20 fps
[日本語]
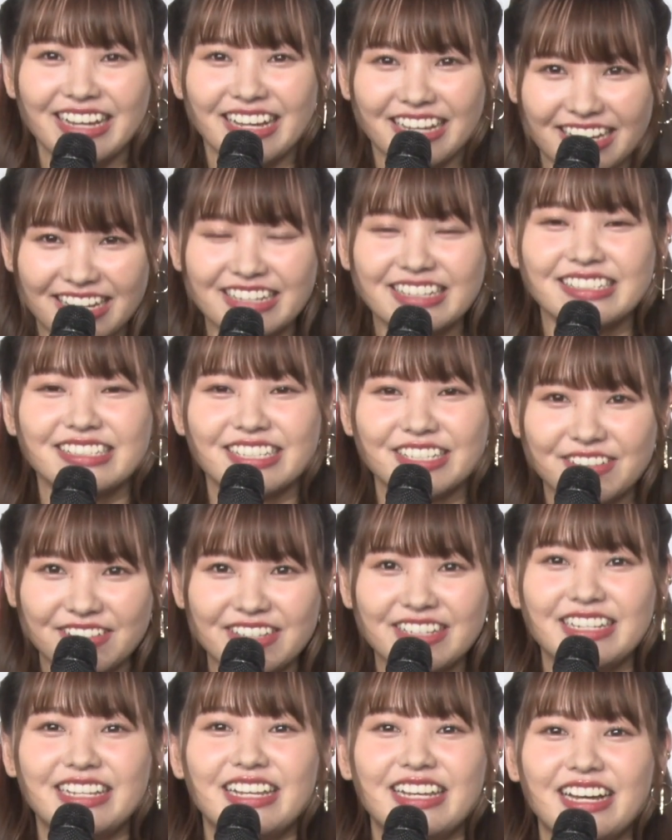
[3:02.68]
はい、
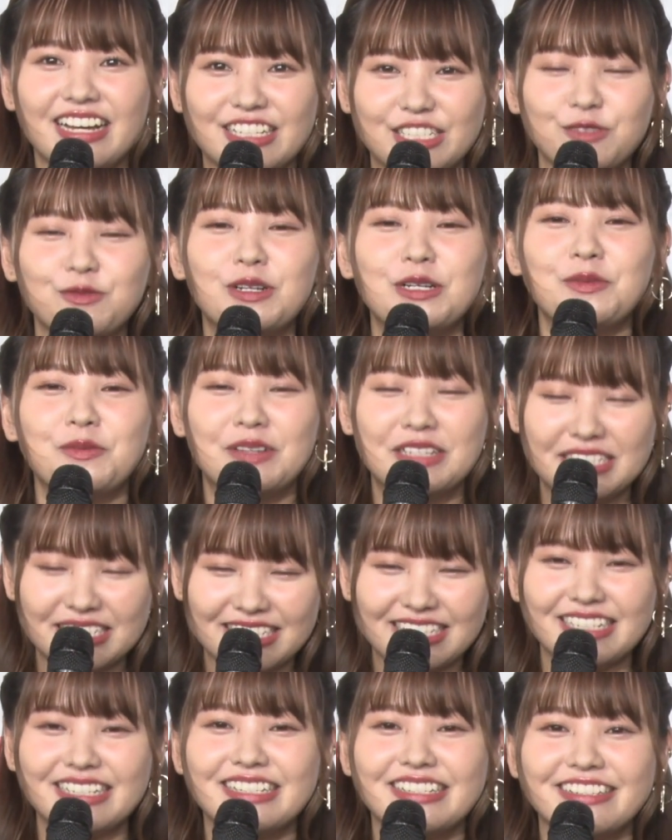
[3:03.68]
サワーで始まりまし
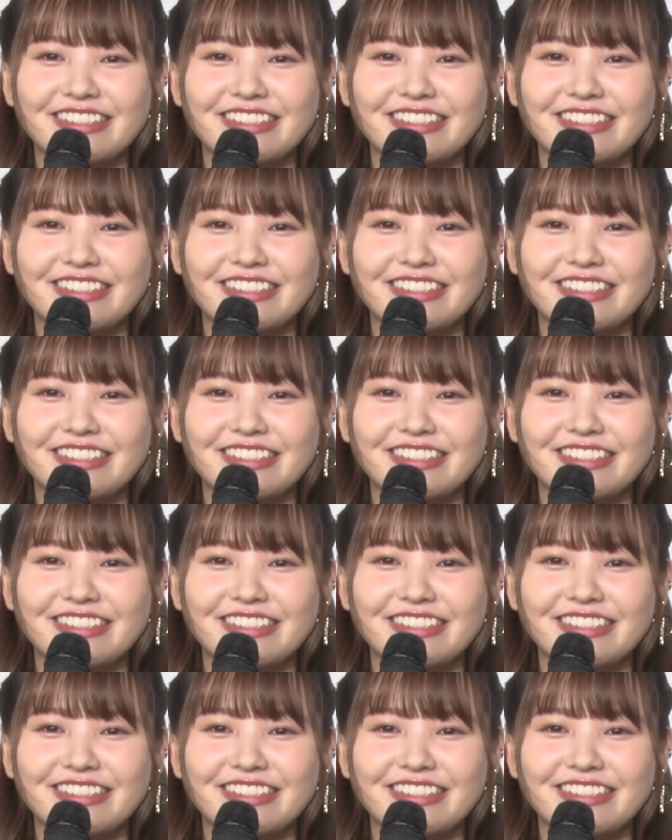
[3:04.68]
た。